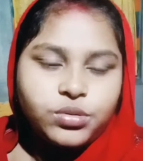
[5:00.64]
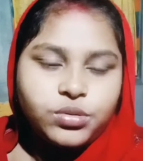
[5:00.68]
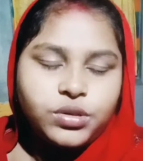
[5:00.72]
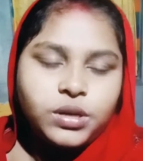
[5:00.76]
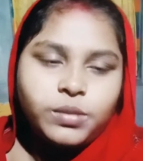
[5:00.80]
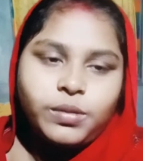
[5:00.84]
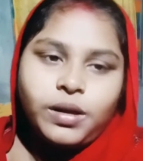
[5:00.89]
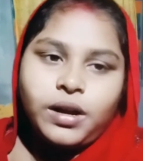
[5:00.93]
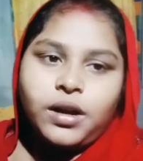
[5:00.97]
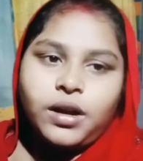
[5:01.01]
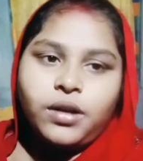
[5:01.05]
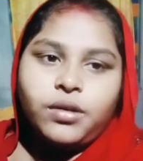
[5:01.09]
রুটি
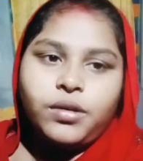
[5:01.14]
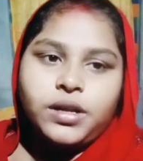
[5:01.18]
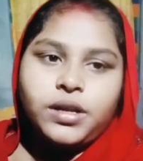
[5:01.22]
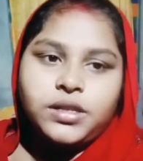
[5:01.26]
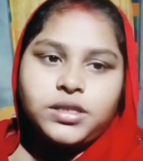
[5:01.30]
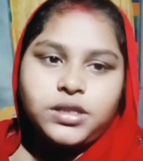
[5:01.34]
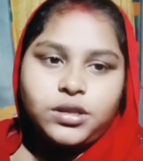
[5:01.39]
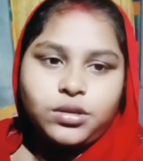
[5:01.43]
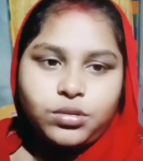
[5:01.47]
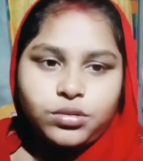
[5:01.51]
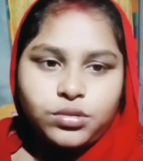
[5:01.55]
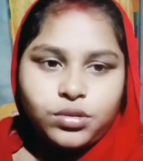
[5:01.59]
বানানো
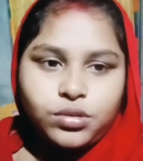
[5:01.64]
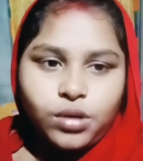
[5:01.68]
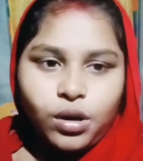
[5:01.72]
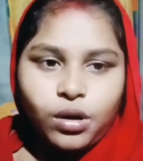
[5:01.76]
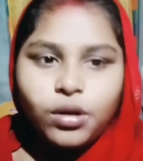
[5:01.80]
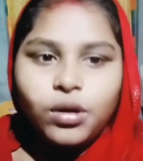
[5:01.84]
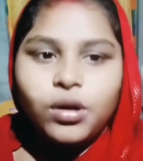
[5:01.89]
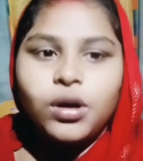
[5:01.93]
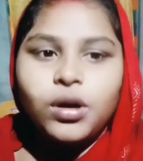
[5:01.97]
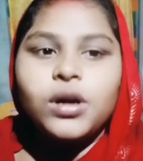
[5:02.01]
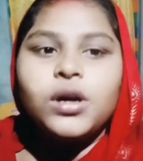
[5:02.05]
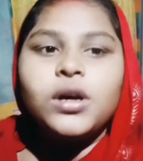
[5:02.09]
আছে তো
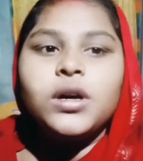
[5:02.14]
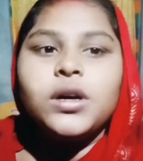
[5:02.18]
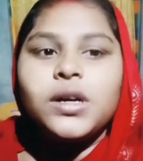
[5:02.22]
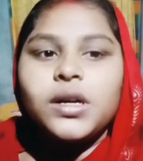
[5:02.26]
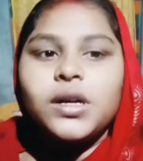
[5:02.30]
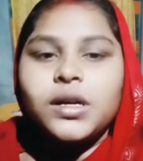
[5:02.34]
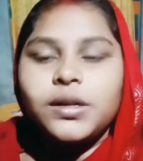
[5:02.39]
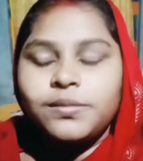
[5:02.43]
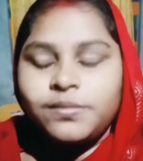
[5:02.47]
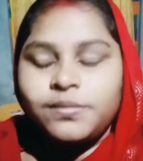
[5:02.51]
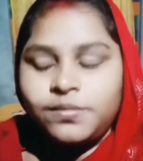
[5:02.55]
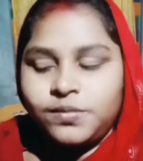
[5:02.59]
চলো
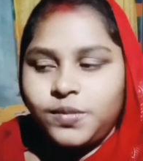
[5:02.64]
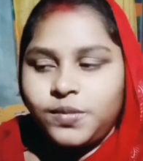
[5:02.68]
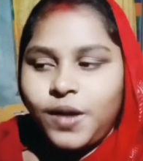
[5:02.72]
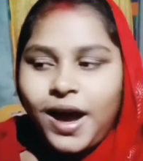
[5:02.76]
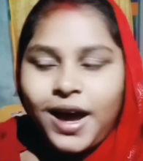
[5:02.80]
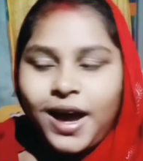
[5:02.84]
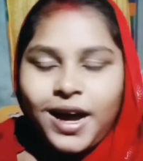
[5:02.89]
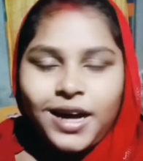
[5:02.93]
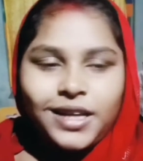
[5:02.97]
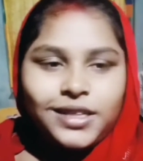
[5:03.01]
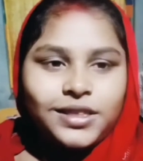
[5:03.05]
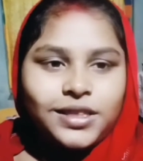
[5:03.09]

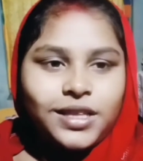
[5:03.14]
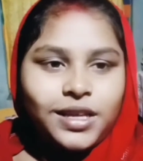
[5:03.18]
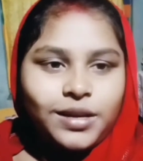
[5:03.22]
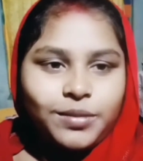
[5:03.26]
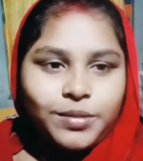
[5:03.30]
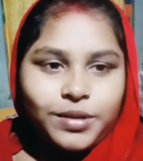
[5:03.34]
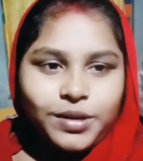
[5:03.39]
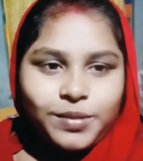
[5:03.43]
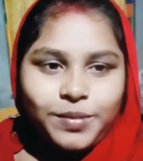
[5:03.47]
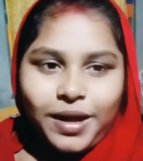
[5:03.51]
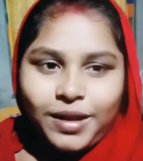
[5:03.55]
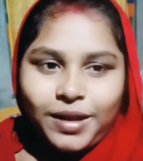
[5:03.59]
ভাত
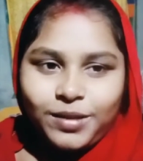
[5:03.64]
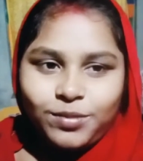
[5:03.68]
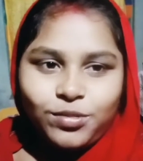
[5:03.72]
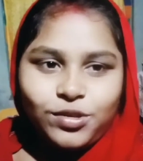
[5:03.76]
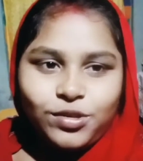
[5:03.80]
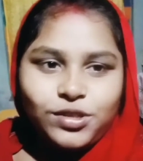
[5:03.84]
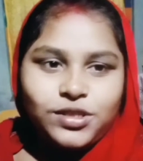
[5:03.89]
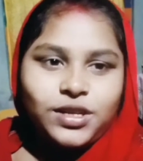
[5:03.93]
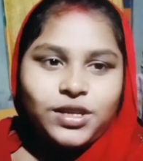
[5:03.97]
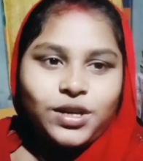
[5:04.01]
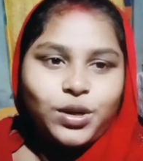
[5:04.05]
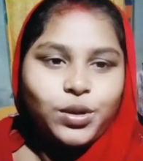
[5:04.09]
মানে ভাত
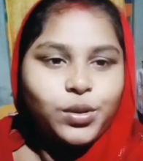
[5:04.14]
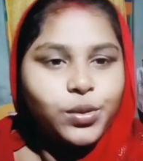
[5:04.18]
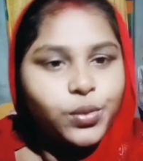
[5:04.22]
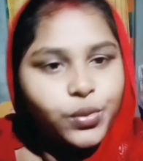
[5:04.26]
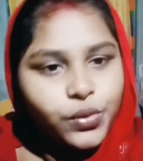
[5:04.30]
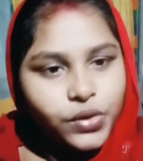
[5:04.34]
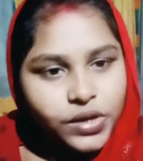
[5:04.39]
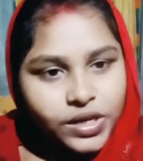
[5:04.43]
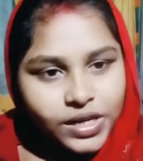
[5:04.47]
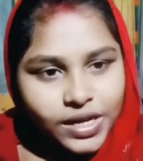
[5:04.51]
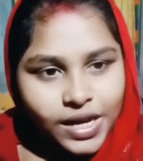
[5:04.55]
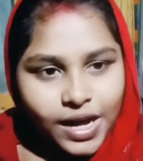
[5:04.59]
বলছি কেন
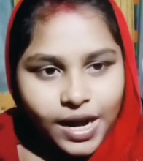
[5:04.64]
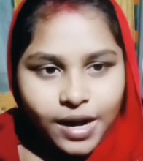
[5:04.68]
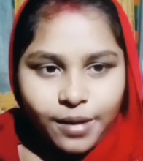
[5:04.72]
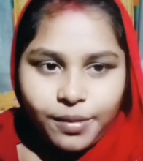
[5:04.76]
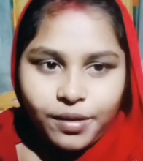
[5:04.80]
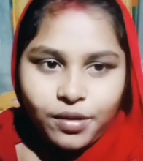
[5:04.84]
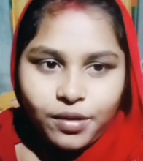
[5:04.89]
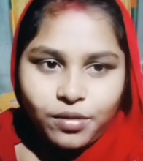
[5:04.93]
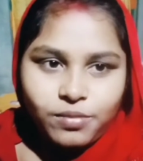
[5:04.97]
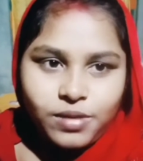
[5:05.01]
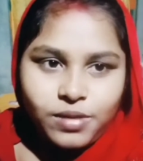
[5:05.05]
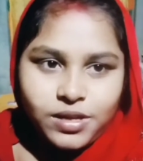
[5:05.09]
রুটি আর
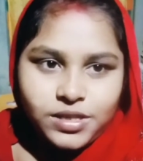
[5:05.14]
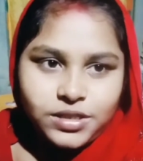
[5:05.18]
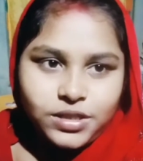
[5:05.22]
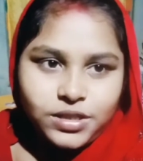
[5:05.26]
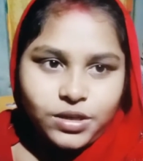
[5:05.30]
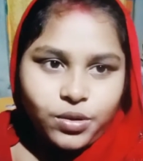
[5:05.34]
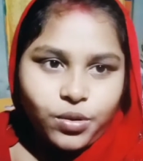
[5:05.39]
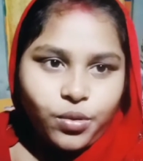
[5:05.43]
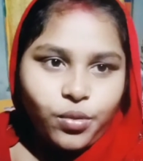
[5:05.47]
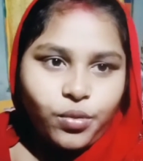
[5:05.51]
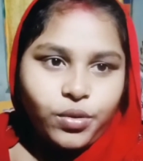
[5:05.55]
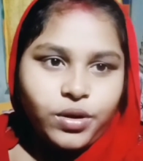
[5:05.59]
বেগুন
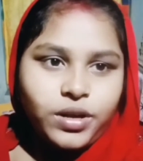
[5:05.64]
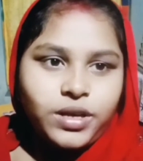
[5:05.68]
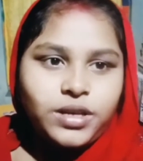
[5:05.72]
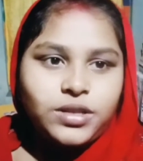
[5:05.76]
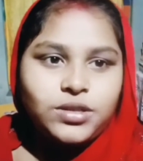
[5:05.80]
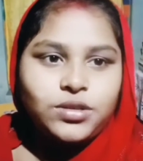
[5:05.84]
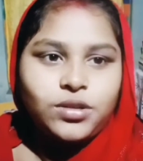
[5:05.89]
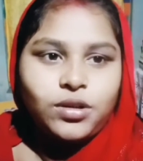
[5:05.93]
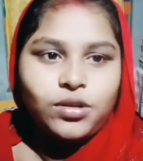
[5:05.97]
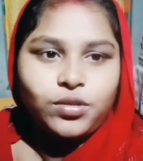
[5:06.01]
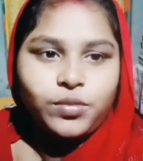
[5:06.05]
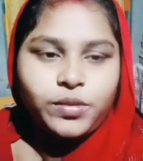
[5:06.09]
ভাজাটা করি
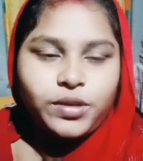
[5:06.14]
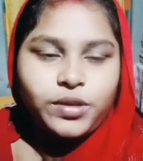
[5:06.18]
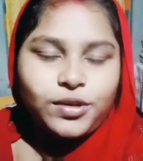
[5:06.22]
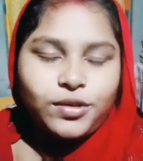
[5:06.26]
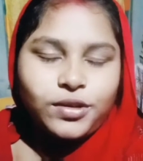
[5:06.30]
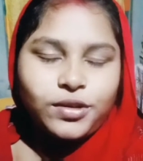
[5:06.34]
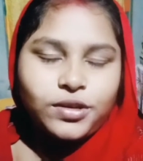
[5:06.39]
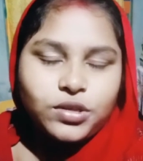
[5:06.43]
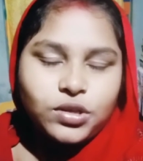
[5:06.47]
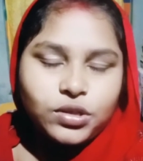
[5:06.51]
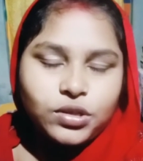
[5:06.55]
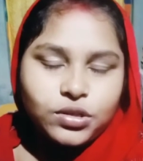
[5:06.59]
চলো
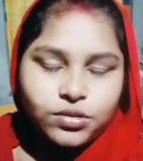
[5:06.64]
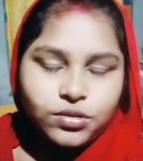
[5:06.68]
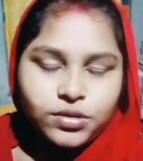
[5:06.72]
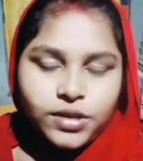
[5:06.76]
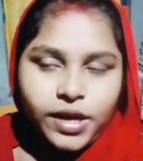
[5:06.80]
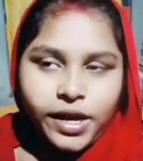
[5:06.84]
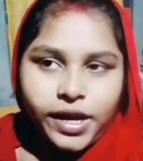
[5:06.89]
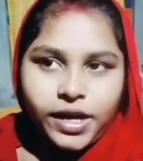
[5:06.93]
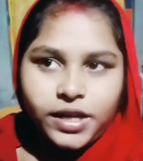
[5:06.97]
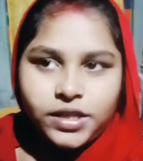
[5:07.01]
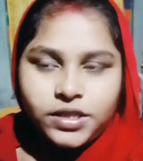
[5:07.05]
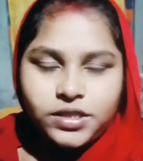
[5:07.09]
তোমাদেরও একটু একটু
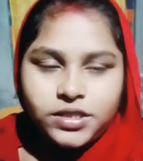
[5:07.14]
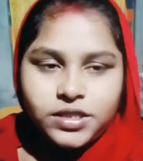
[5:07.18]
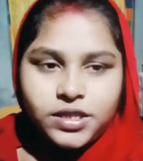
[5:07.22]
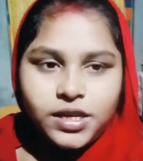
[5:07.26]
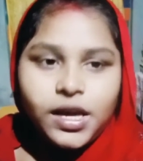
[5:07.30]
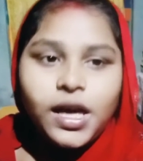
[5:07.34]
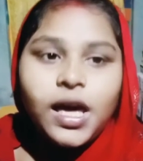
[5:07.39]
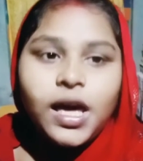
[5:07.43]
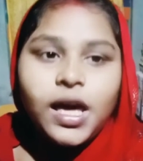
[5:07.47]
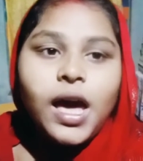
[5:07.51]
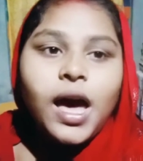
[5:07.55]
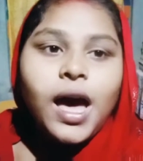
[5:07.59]
দেখাচ্ছি
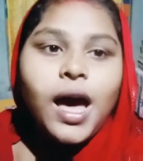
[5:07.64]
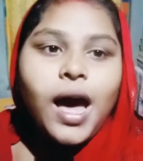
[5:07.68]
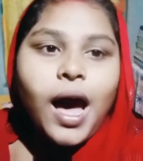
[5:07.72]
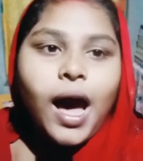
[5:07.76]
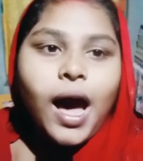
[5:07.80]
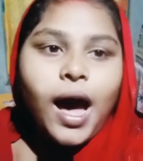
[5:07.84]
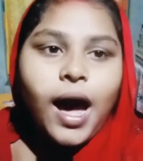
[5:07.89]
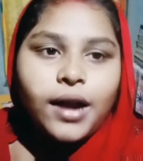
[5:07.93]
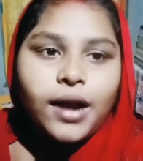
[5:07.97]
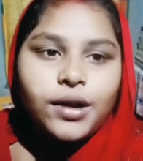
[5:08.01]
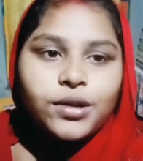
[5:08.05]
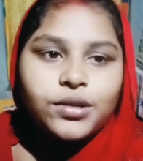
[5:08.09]

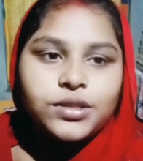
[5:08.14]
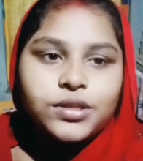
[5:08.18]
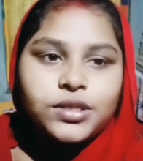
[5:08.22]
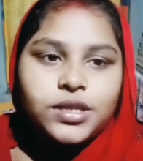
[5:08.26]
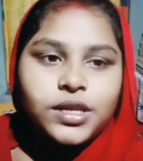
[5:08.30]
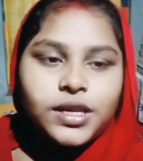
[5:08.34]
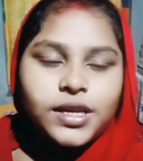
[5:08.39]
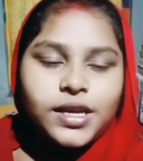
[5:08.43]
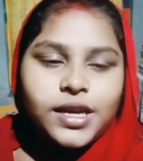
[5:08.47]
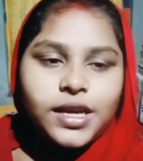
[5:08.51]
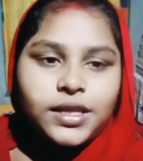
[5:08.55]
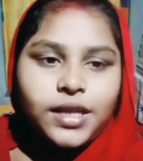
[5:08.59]
আর
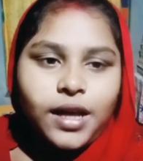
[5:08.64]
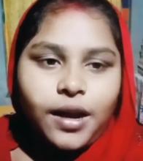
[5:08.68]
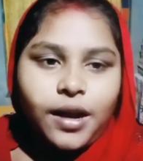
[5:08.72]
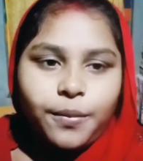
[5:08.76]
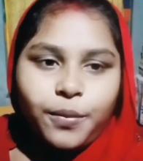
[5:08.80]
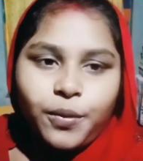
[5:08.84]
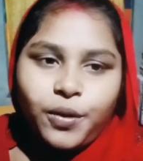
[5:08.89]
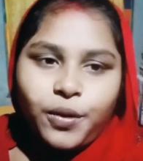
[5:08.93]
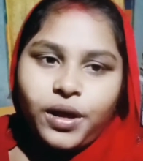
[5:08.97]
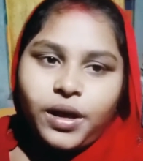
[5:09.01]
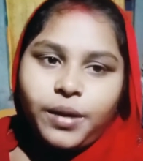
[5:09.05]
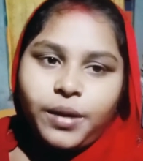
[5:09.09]
হচ্ছে গিয়ে
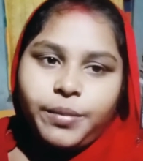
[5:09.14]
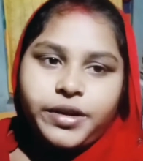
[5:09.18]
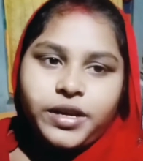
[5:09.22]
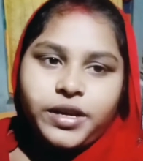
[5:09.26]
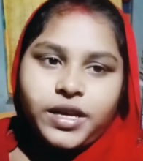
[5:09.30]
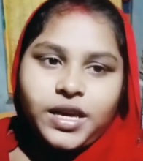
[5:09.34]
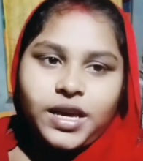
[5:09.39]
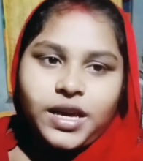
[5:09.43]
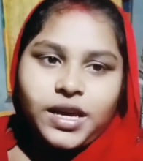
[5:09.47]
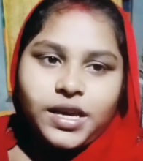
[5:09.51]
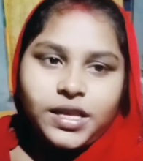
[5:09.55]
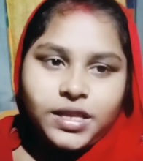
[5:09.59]
তারপরে আবার
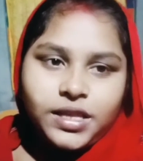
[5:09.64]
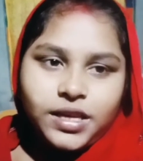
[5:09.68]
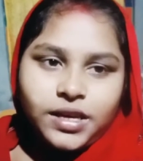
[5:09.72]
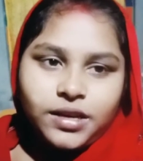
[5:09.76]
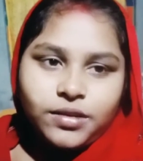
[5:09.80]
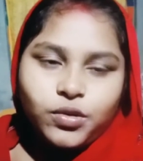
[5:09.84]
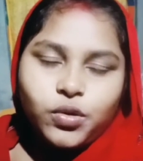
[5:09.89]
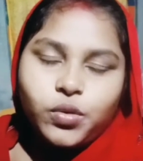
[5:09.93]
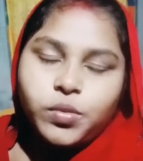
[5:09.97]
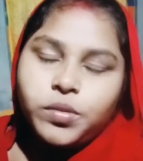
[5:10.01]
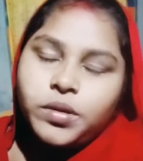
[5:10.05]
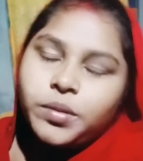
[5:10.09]
খেয়ে দিয়ে
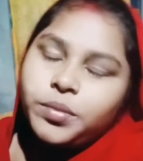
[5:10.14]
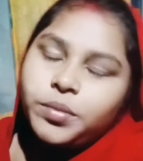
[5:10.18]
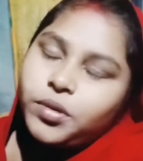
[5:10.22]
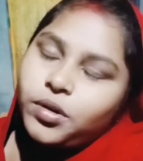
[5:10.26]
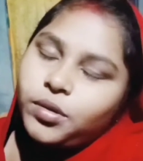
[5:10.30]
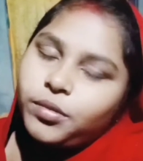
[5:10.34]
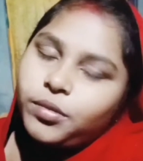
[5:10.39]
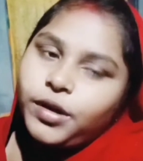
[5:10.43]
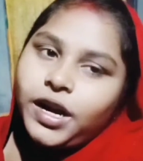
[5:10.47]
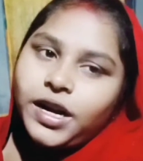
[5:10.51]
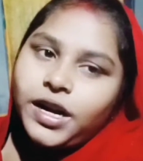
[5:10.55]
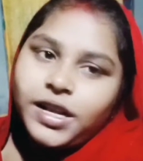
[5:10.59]
ঘুমিয়ে
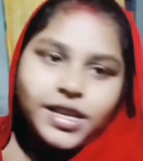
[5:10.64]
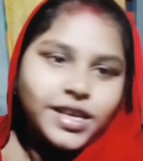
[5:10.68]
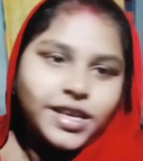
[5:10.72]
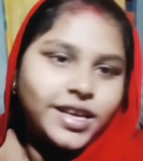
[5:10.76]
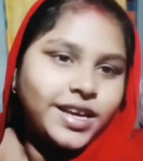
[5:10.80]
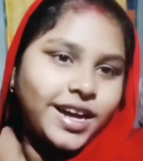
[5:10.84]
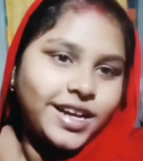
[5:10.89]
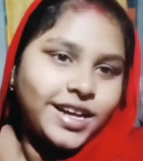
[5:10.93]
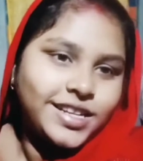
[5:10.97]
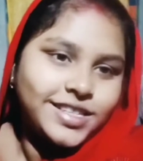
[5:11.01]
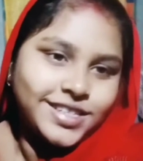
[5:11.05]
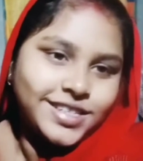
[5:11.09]
পড়বো আর কি
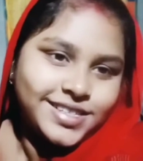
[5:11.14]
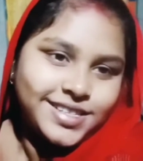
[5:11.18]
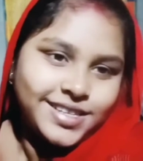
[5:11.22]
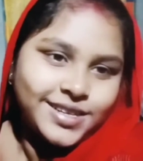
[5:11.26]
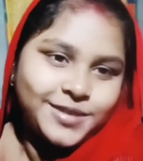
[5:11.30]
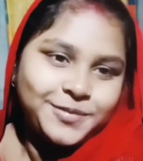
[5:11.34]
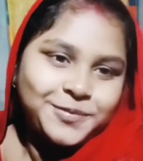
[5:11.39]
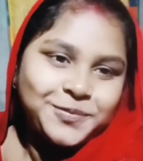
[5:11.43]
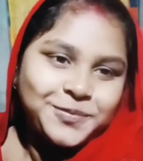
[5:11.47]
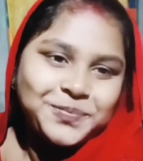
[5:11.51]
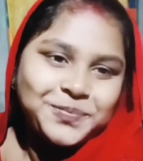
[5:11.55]
কাজ আছে